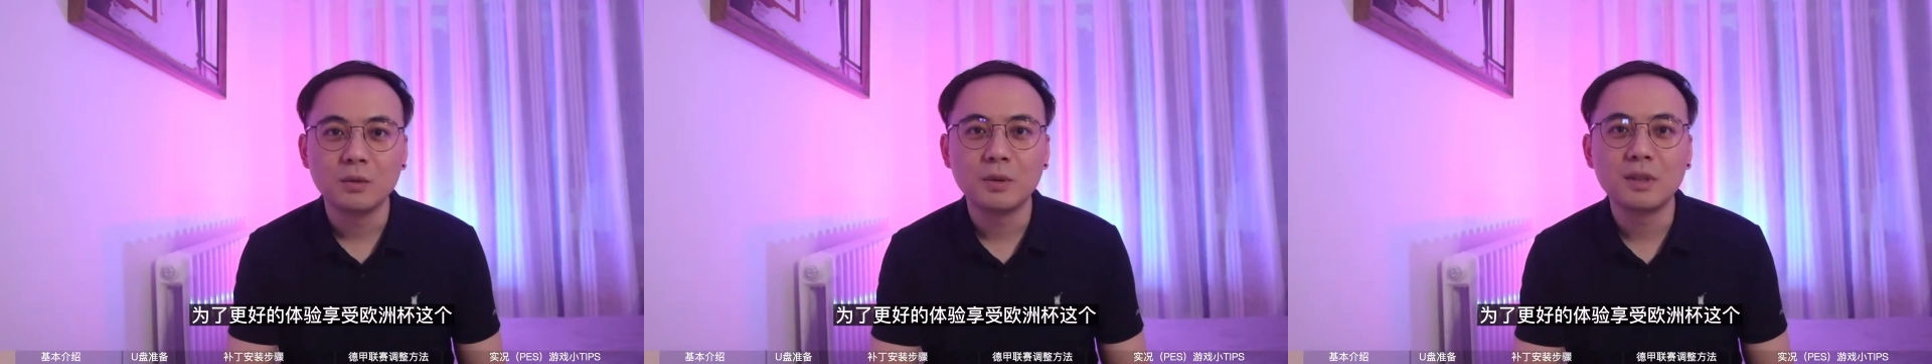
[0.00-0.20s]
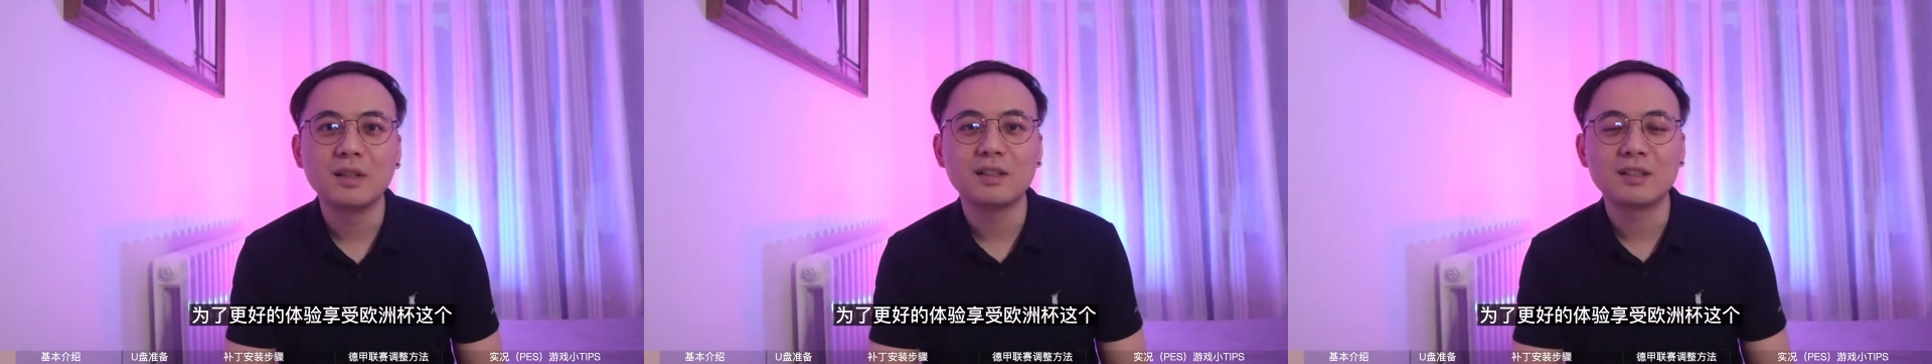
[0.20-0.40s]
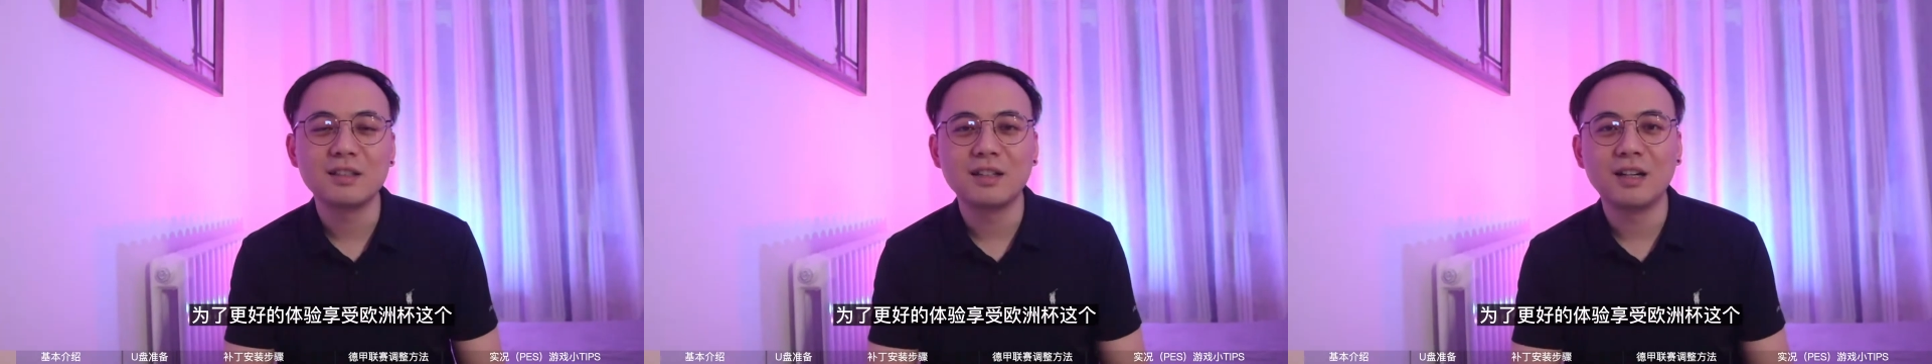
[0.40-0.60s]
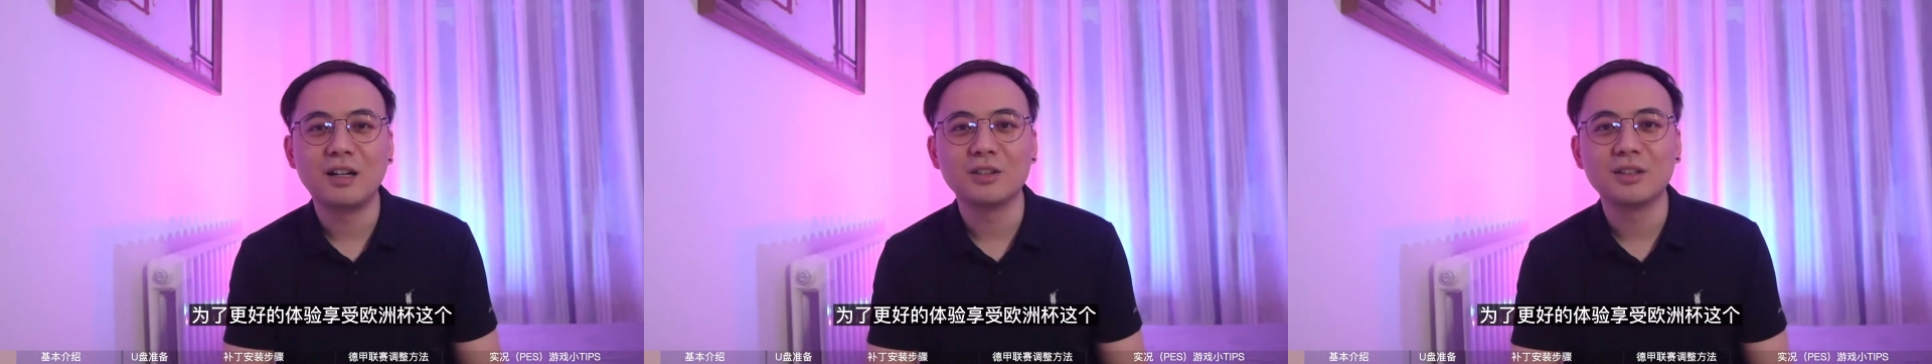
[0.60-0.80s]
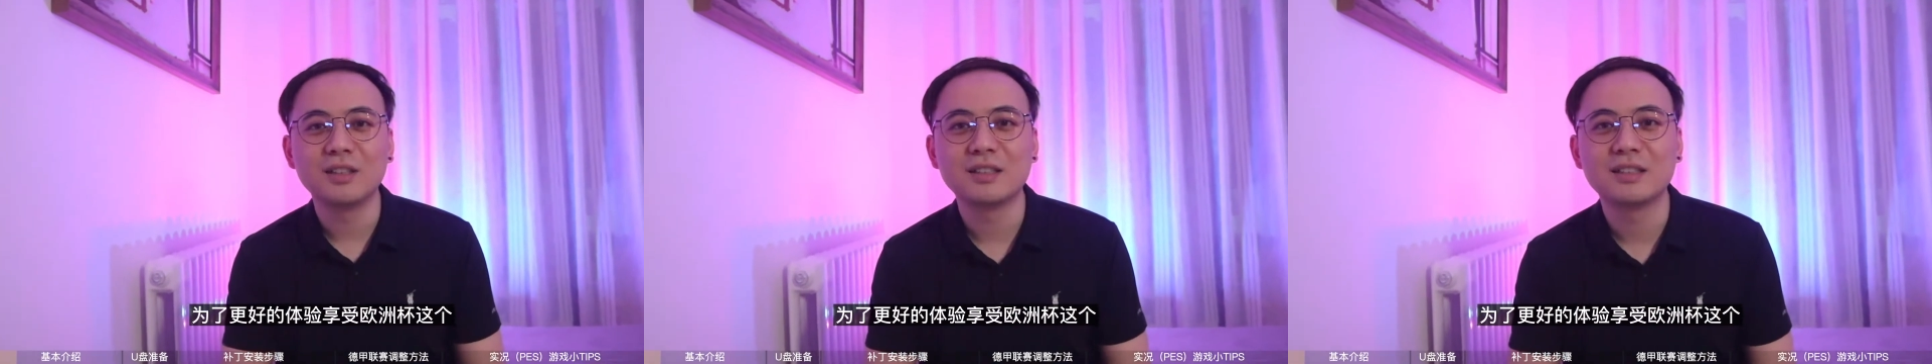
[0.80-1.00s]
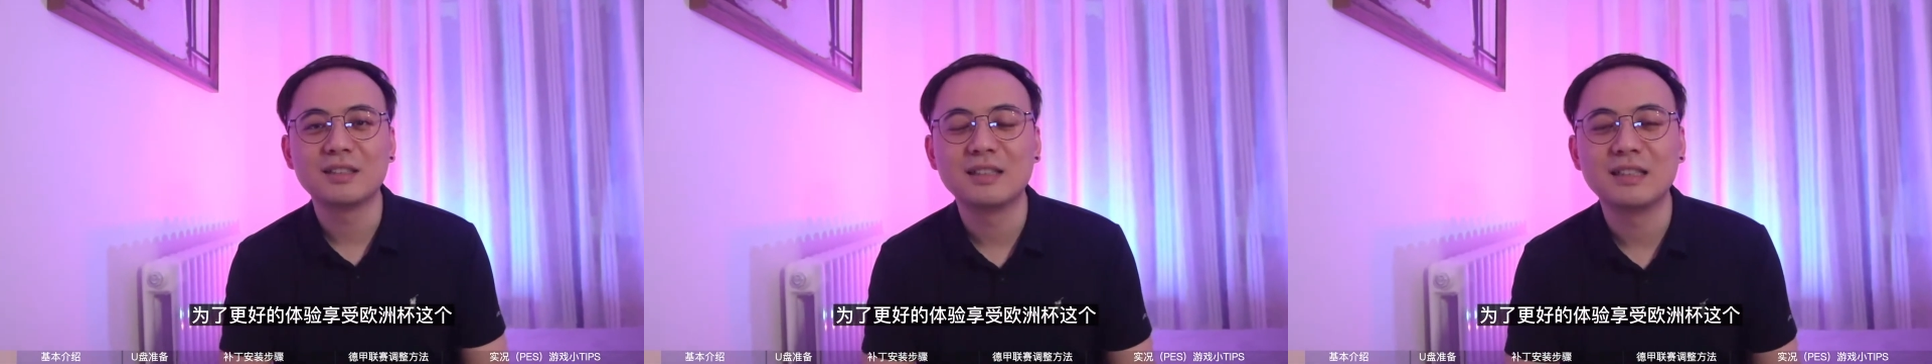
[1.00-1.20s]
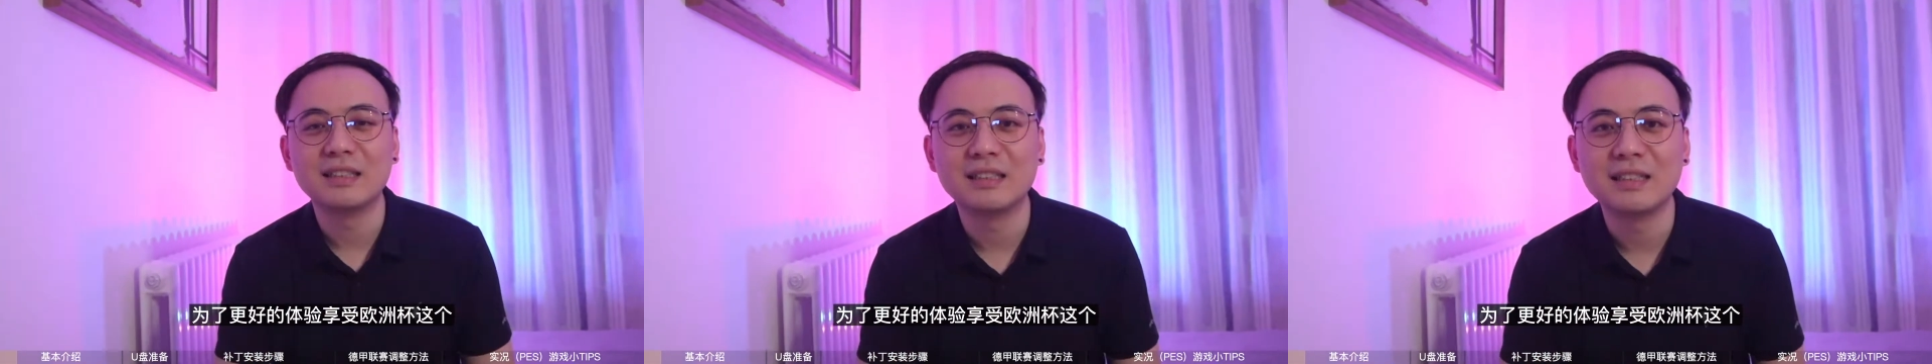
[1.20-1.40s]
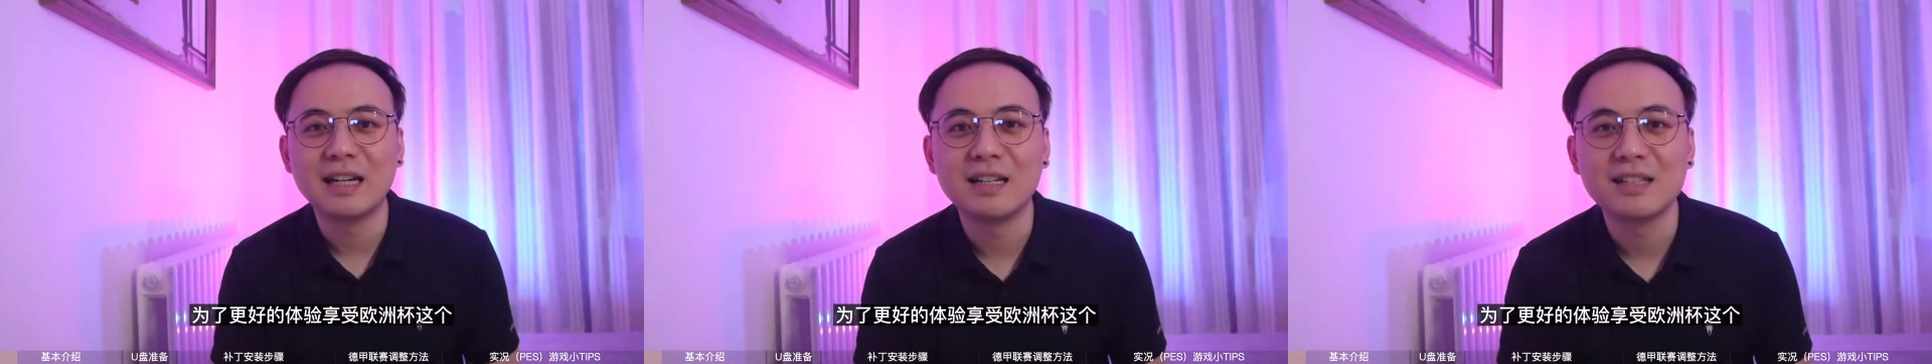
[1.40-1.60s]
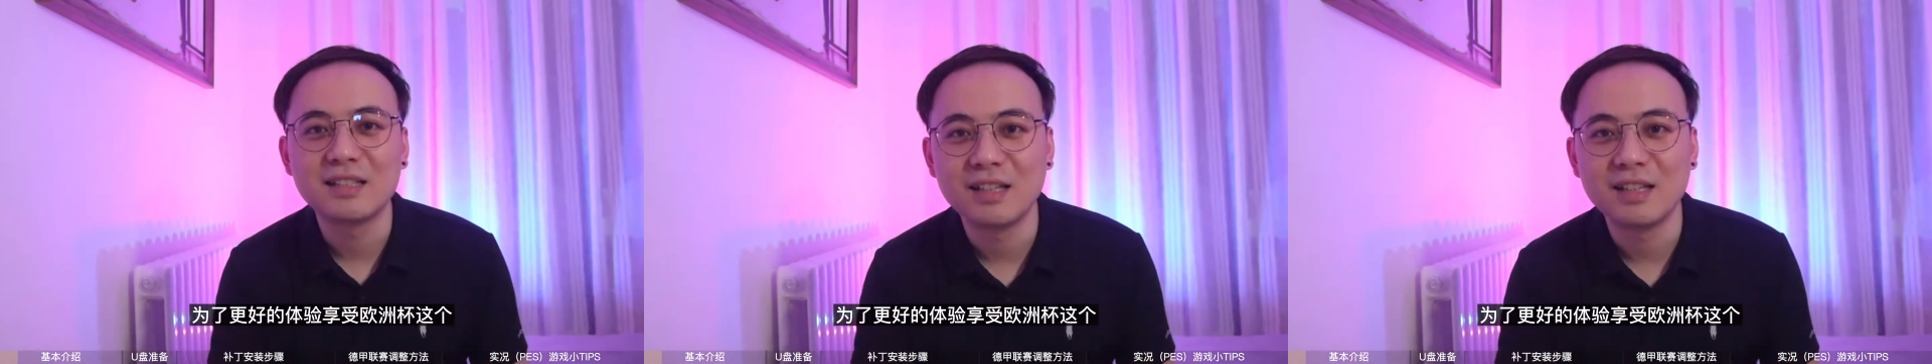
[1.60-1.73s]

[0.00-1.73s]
为了更好的体验、